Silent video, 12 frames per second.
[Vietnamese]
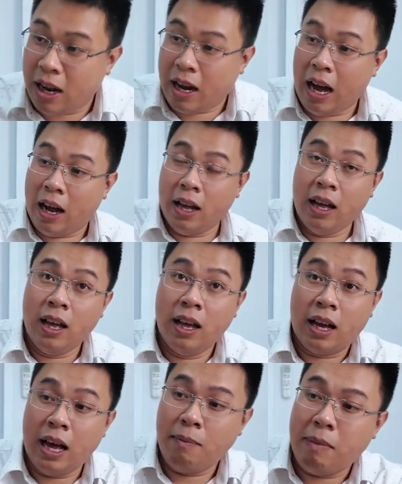là cần
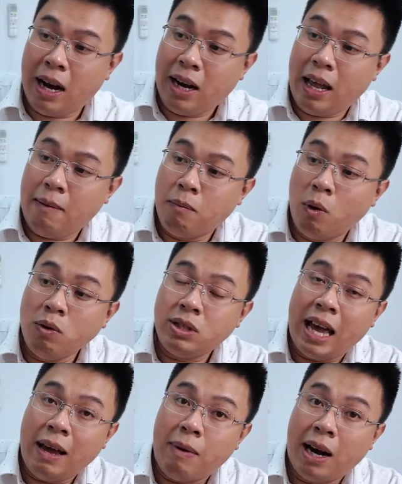khi mà anh em muốn
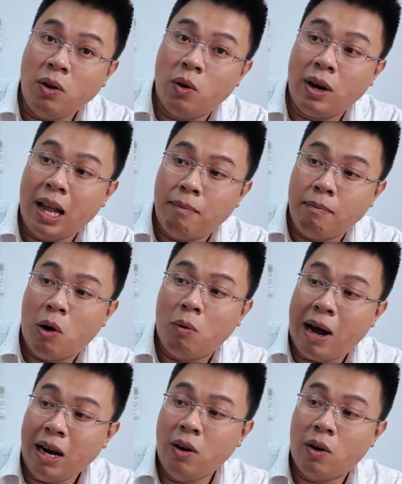xe bánh của anh em màu
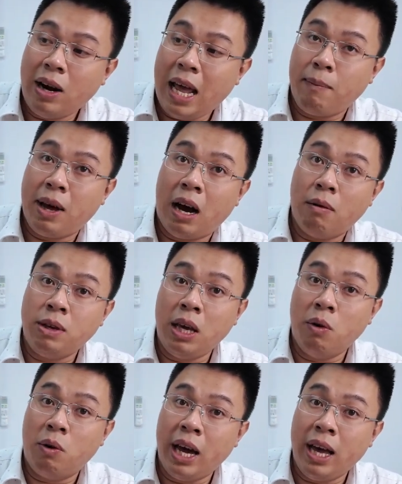bánh được có đẹp hay không
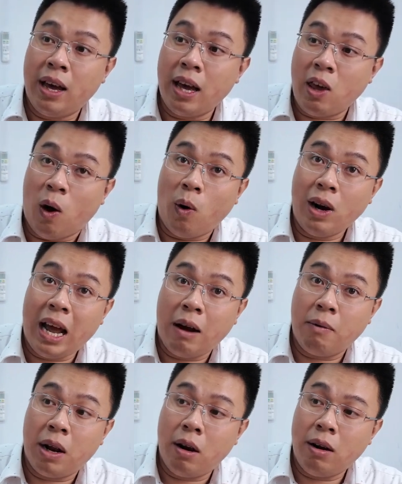nhiều khi cái chỗ
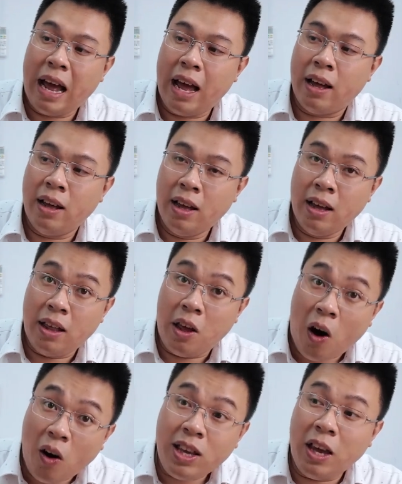nào mà nó ra
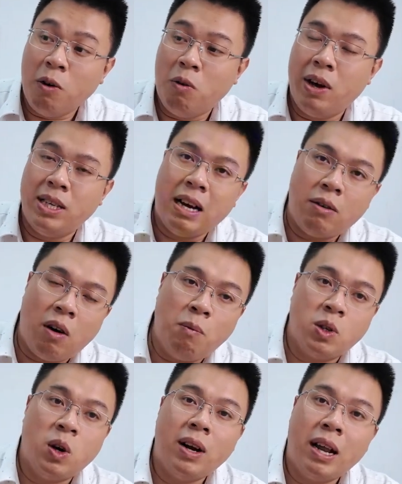gió nhiều vì sao có
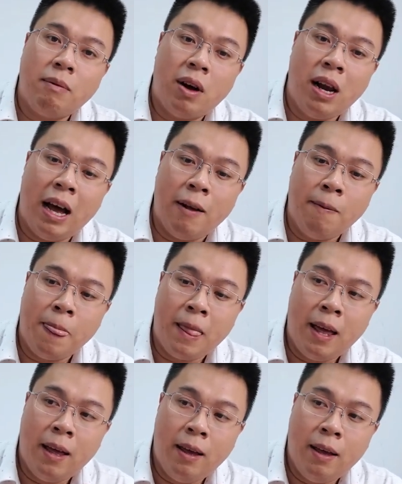một số anh em nói là
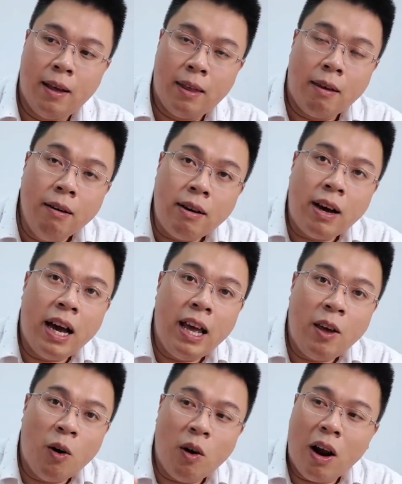trước
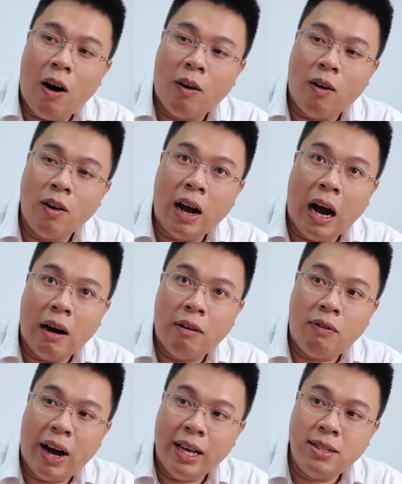khi vô lò có
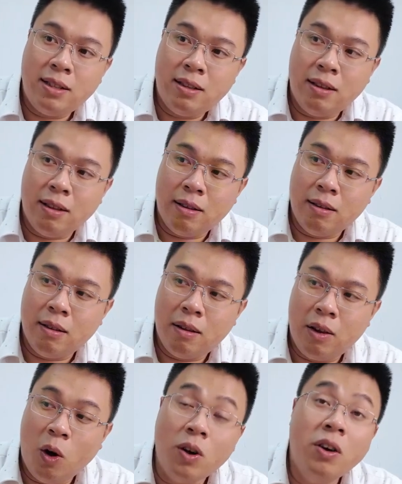cần phải um,
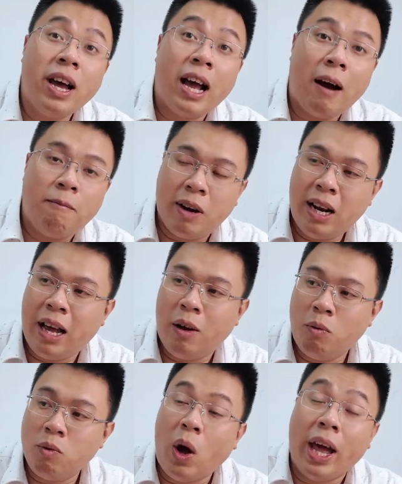vô nước hay không cái này
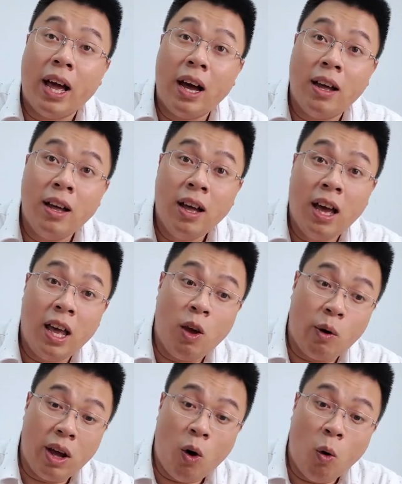cũng tùy ha ví
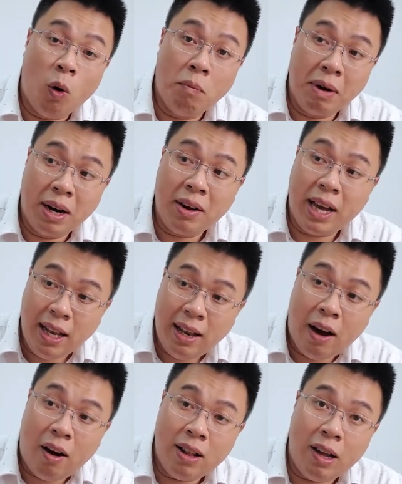dụ cái khu của mình nó kín
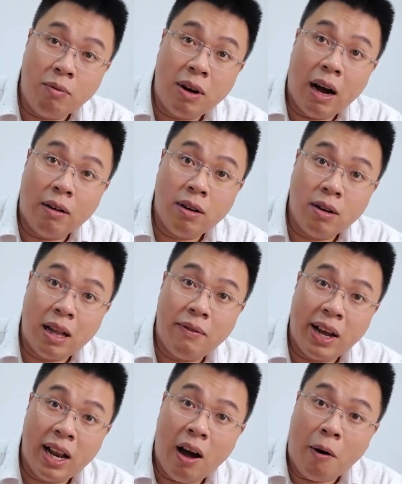gió thì không cần được tại
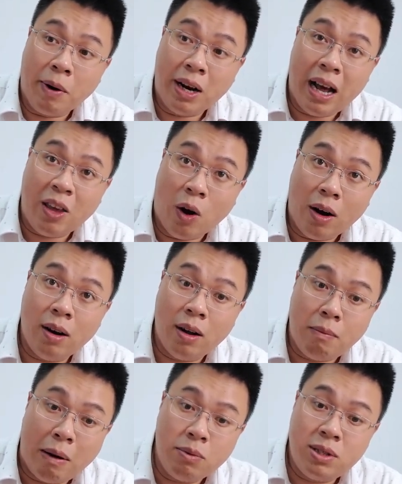vì cái lò mình đã chuẩn
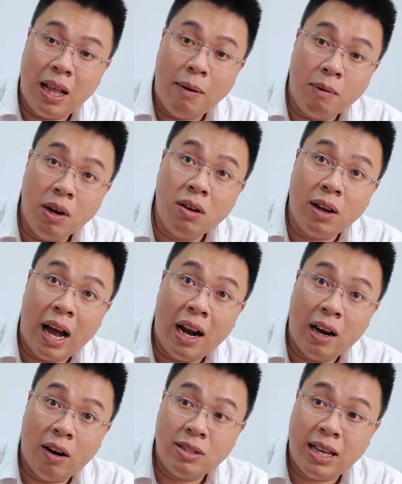rồi bấm tim nước một
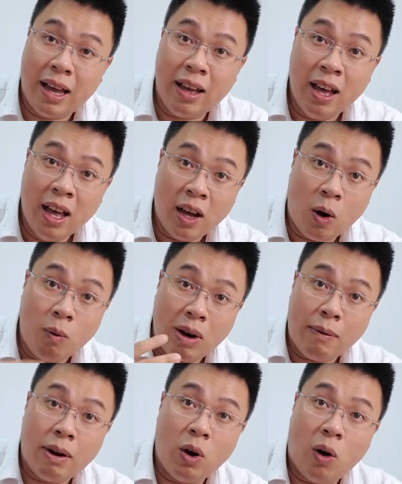cái là nó sẽ cung
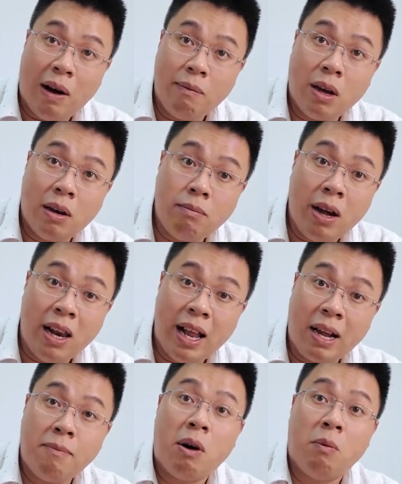cấp cái độ ẩm cho ánh bình
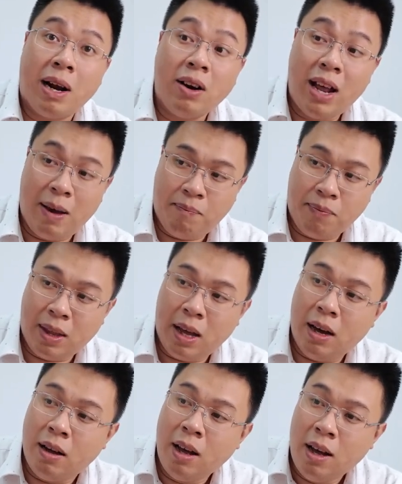lên cái màu bánh nó đẹp
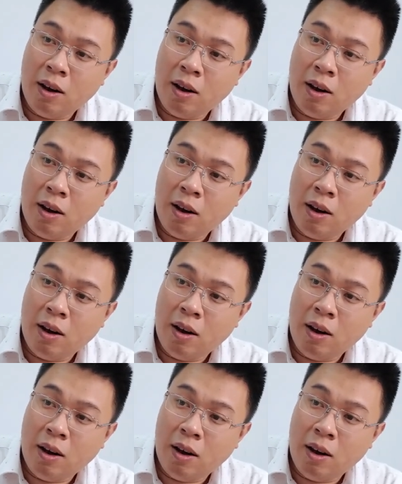ha.